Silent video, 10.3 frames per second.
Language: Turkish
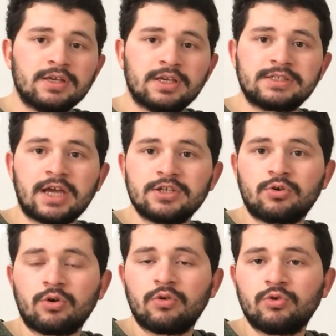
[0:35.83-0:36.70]
E,
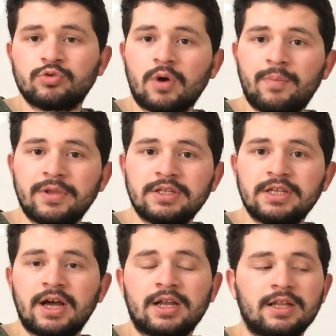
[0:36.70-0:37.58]
sadece koronavirüs muhabbeti
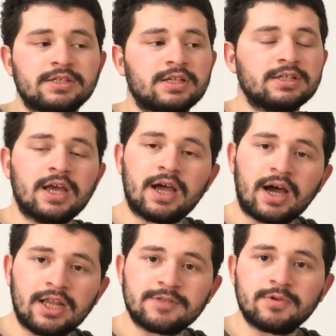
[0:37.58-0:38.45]
değil arkadaşlar. E,
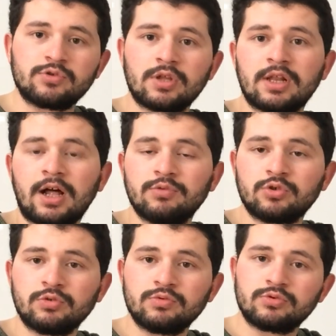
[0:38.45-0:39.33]
AliExpress üzerinden
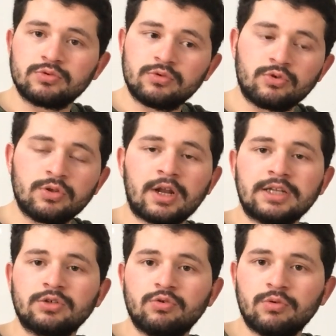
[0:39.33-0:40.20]
almış olduğunuz ürünler
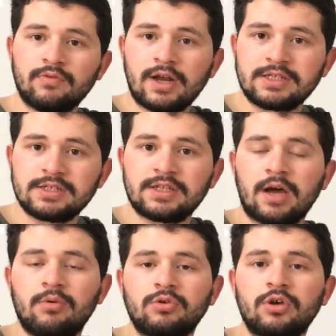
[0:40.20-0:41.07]
artık gümrük vergisine
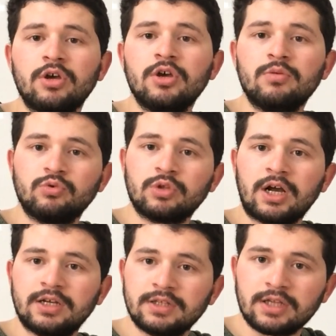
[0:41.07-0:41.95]
tabi oluyor. Bunun
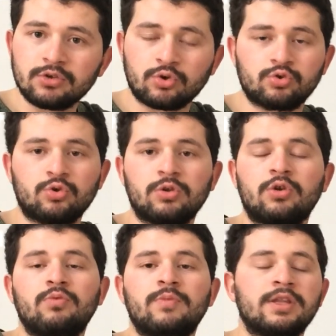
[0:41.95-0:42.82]
hakkında da çok sorular
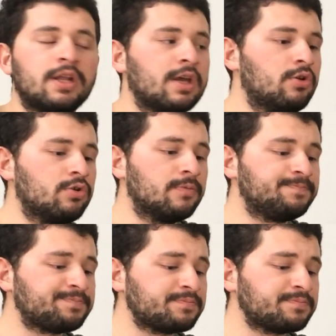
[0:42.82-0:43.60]
meydana geliyordu.